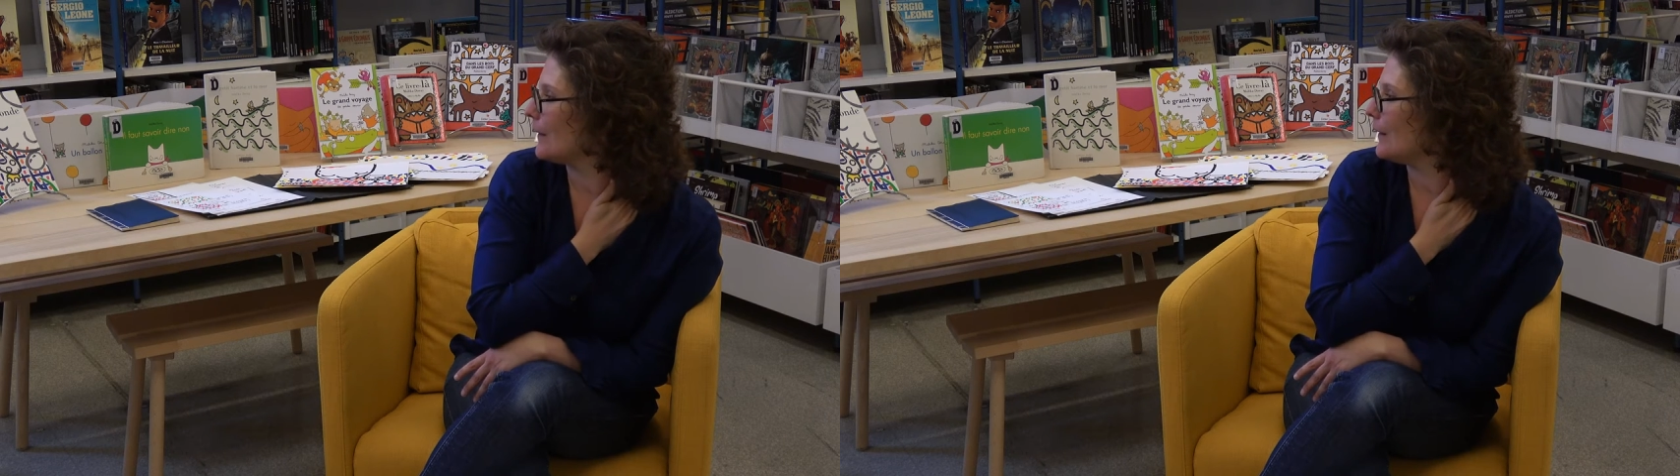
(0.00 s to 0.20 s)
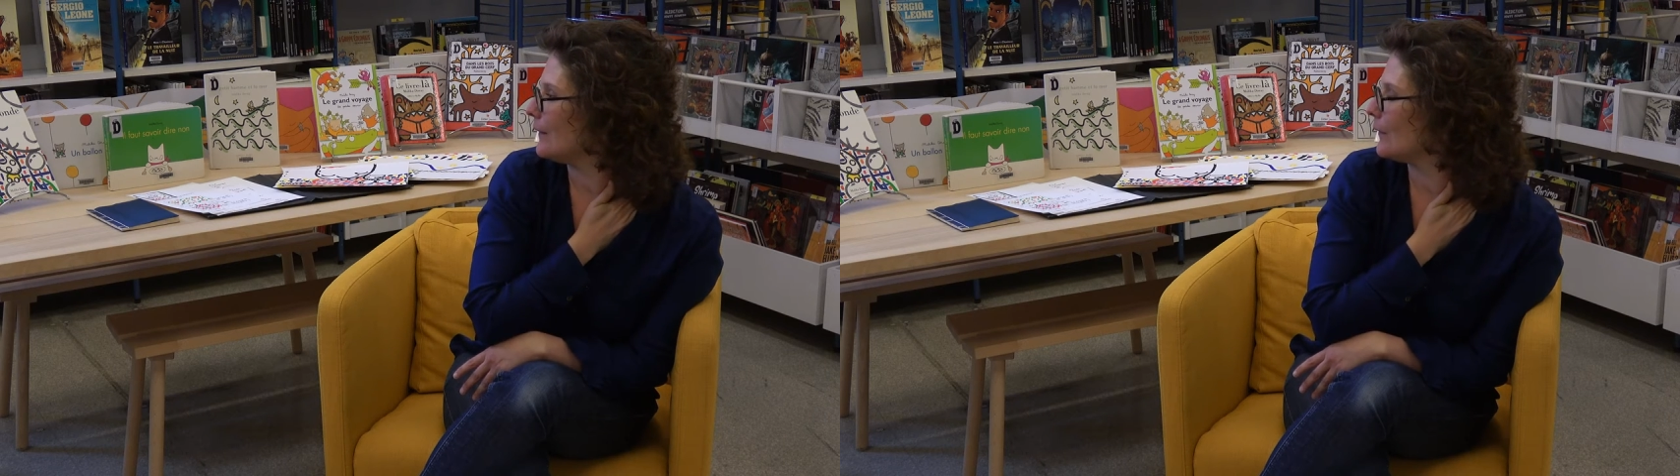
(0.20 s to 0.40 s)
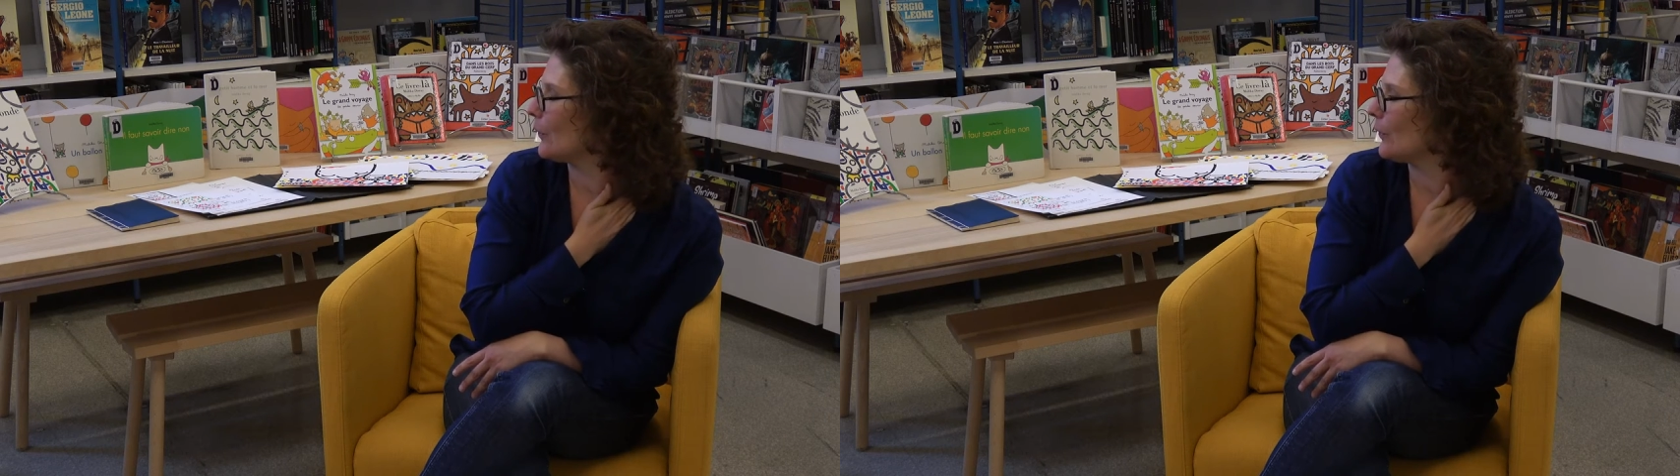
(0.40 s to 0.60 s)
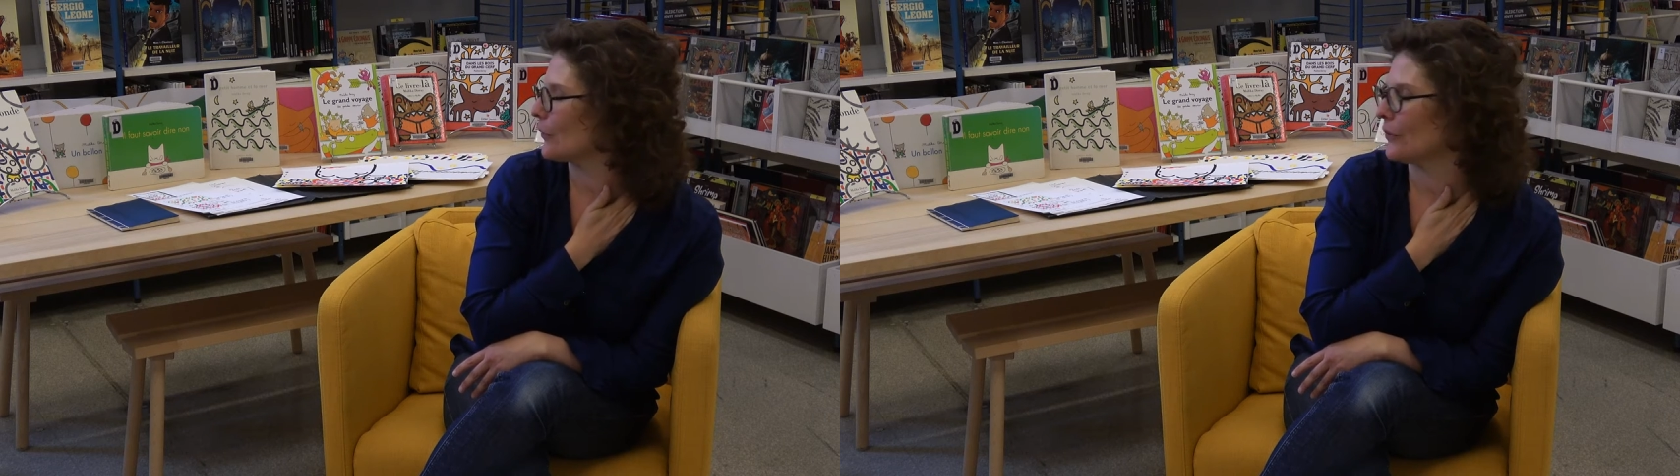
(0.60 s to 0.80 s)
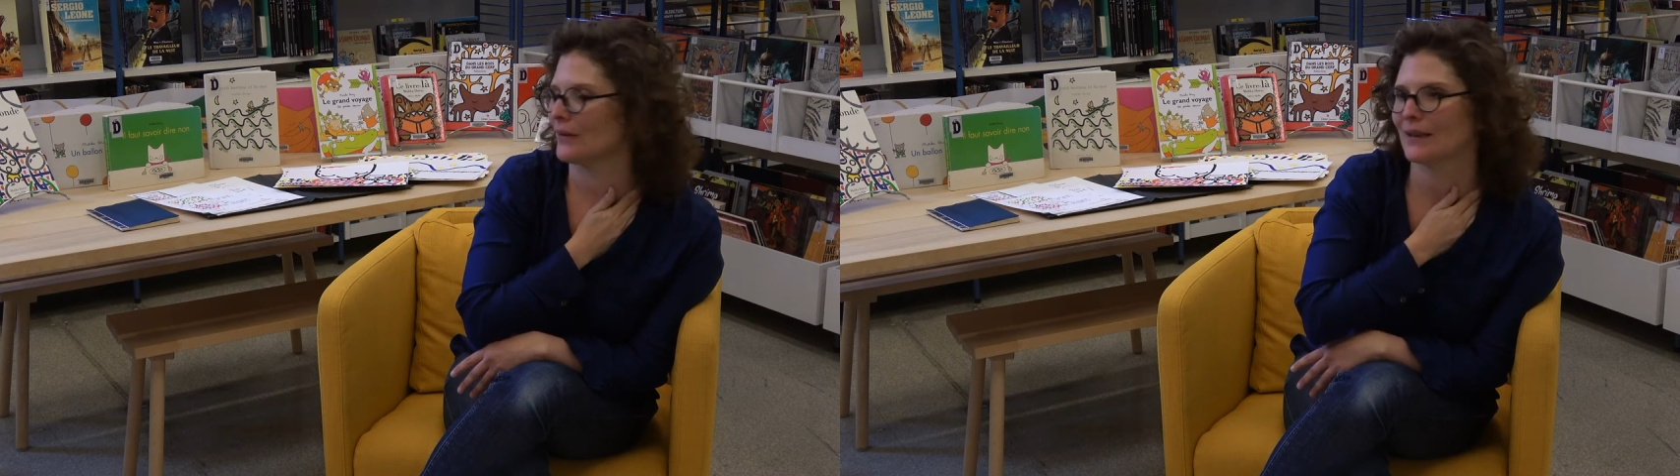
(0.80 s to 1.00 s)
des
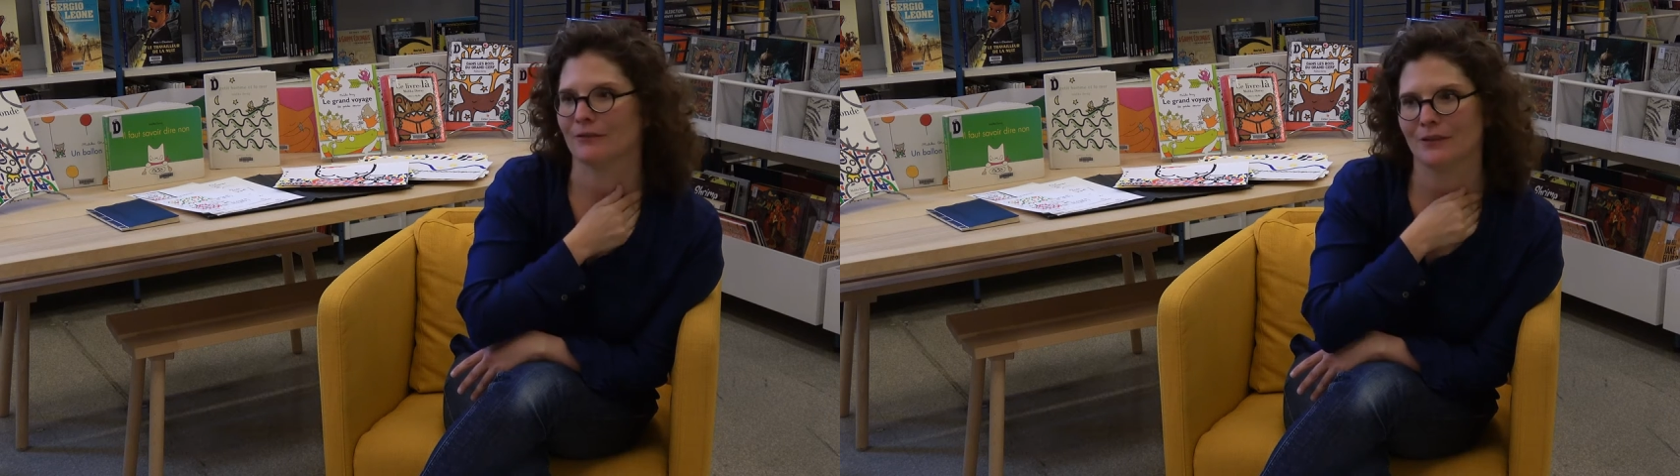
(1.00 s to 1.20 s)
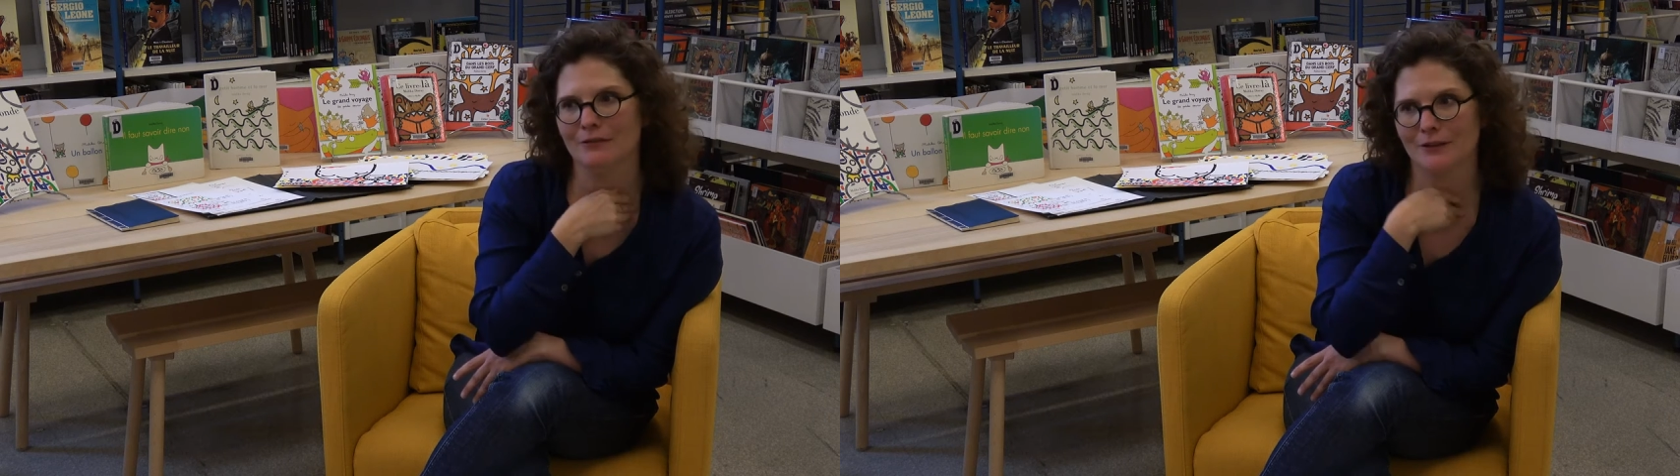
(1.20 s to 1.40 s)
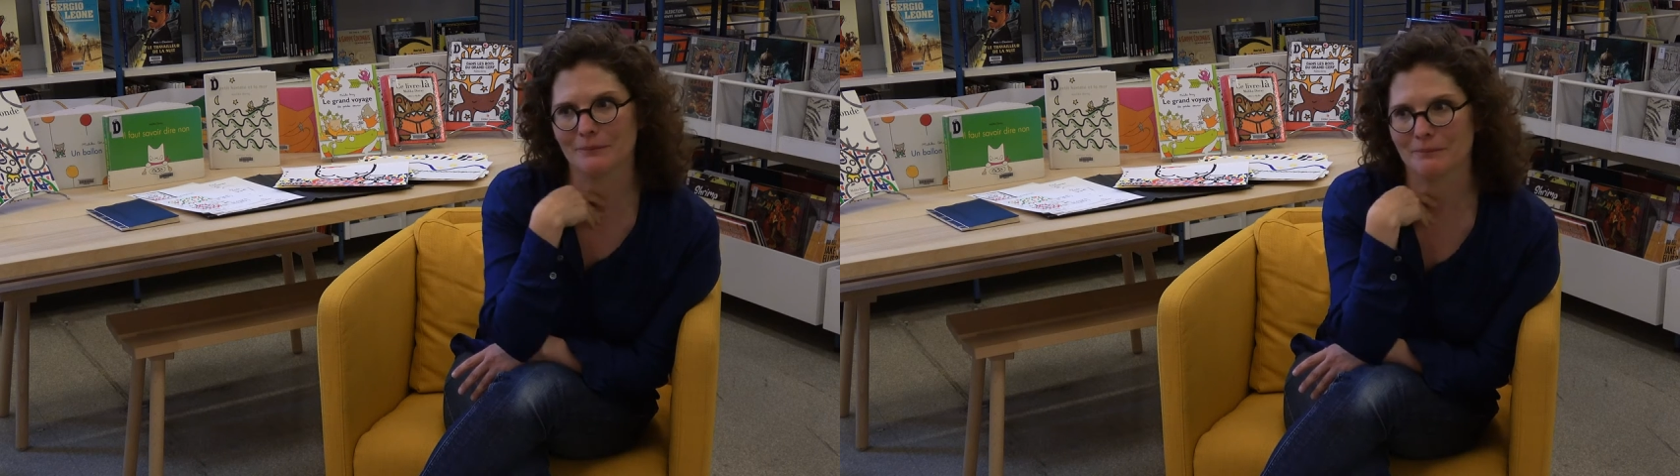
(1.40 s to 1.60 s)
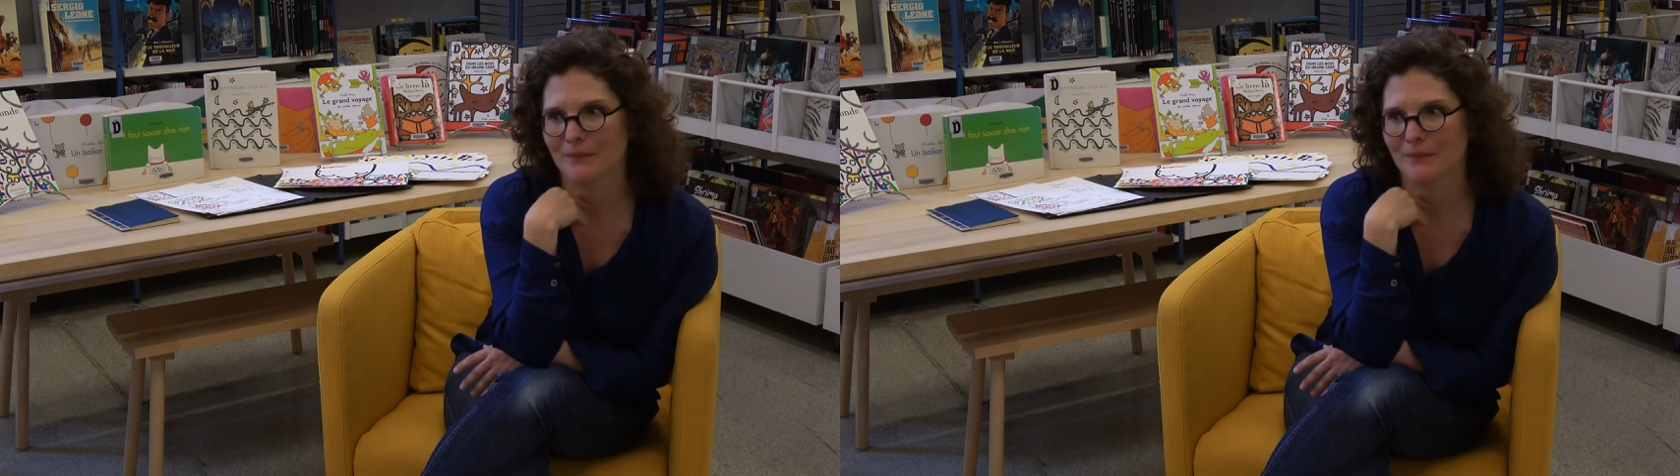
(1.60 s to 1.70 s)
encres très vives.